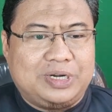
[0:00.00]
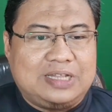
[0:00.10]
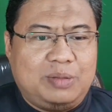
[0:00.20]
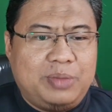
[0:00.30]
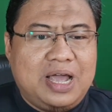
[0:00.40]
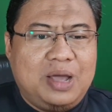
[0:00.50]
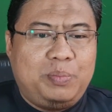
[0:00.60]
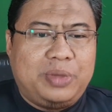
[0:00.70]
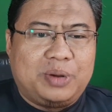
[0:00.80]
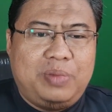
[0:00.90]

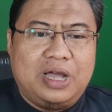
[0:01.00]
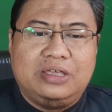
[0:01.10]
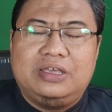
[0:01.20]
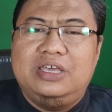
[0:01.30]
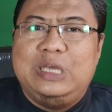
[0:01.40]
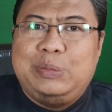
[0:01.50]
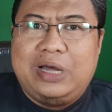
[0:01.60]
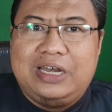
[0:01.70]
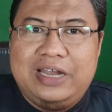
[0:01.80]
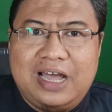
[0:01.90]
pertama, perbaiki
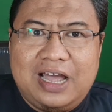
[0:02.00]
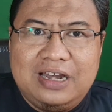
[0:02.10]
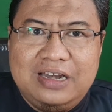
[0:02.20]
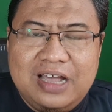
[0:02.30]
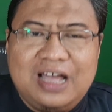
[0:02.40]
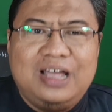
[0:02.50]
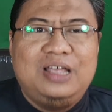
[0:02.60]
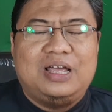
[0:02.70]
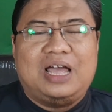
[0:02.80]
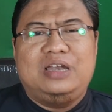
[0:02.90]
ibadah
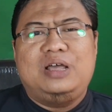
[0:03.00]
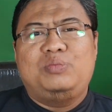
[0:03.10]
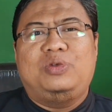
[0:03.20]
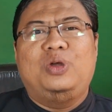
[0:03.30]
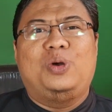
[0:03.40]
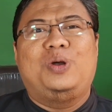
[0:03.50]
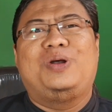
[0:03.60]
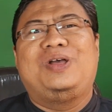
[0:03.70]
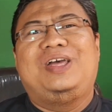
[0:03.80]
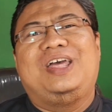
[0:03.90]
Anda. Anda loh,
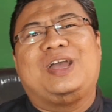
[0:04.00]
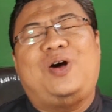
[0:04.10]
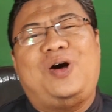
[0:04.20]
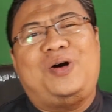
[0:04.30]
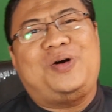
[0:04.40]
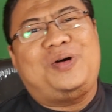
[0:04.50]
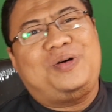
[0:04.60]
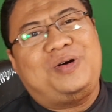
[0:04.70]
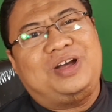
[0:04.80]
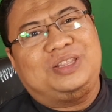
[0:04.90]
kok
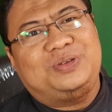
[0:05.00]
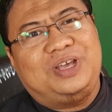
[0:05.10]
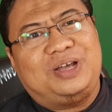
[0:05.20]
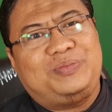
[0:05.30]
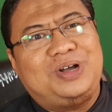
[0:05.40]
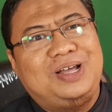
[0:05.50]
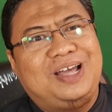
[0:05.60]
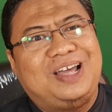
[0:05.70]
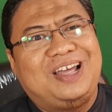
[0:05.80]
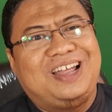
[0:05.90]
itu ya apa?
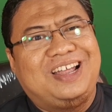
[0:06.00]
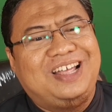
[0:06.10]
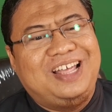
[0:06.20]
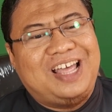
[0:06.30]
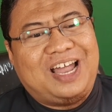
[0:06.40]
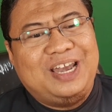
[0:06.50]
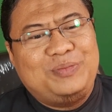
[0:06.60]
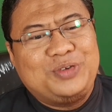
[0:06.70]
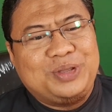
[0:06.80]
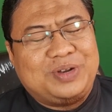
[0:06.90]

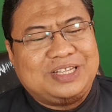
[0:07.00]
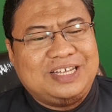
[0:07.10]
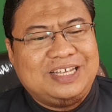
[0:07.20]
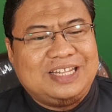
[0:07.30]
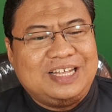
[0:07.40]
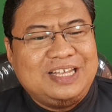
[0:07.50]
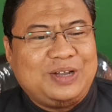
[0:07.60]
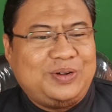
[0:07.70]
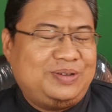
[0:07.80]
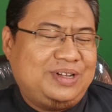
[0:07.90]
Anda mungkin bertanya-tanya
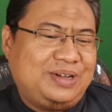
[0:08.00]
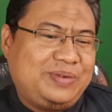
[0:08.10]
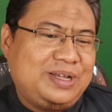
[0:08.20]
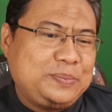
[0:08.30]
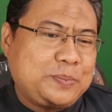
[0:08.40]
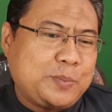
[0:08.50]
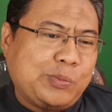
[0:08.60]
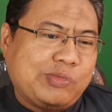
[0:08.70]
kok apa?